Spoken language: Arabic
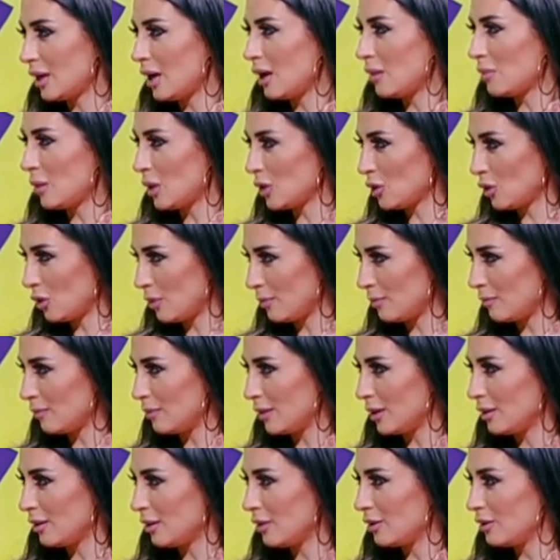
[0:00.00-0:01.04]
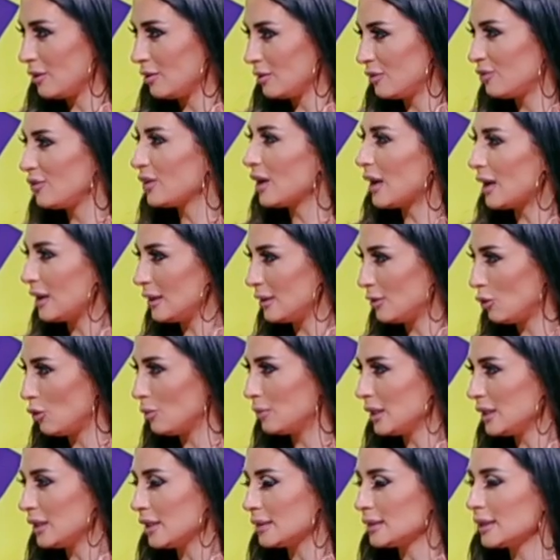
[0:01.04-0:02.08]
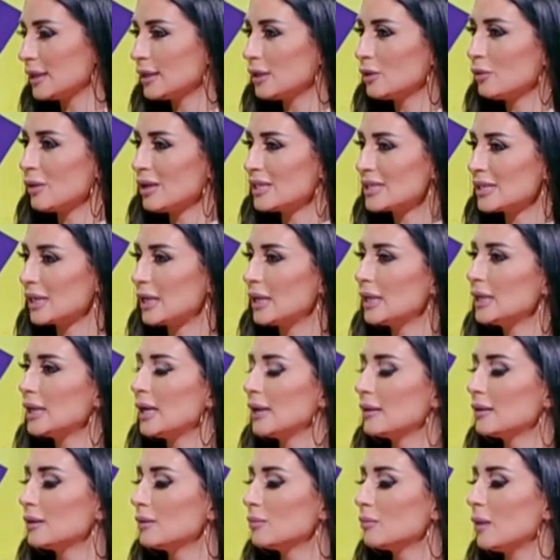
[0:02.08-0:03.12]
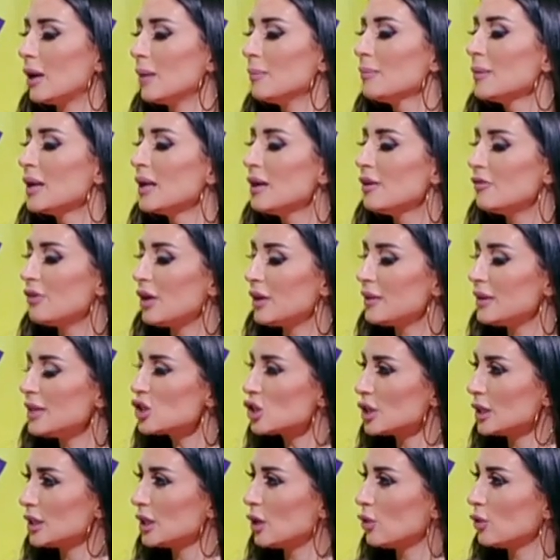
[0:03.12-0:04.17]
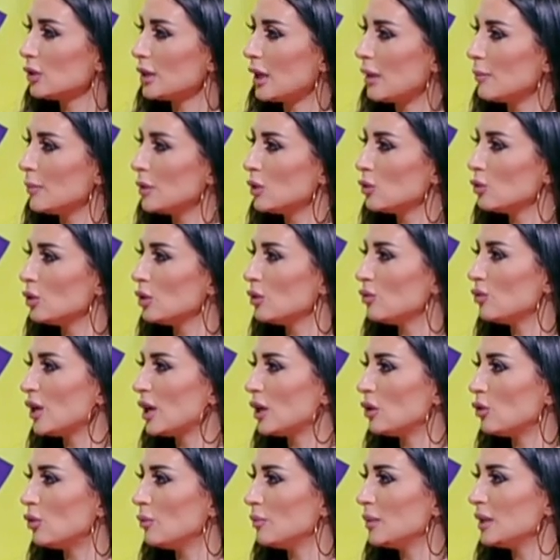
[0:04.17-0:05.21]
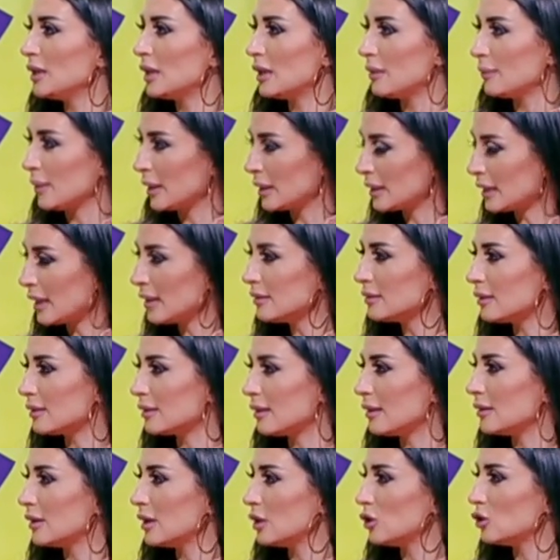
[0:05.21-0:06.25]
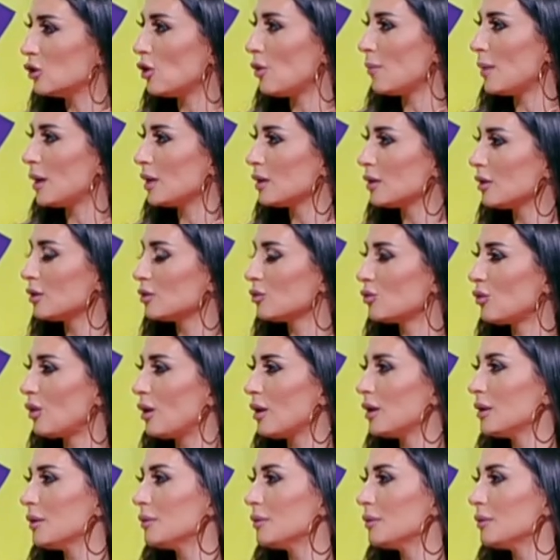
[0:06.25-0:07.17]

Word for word: أعمارهم آه، الفئة العمرية يعني واسعة إلى حد ما فقديش إحنا هون عم نقول الفئه العمريه اللي نتحدث عنها اليوم, اليوم. عن الاطفال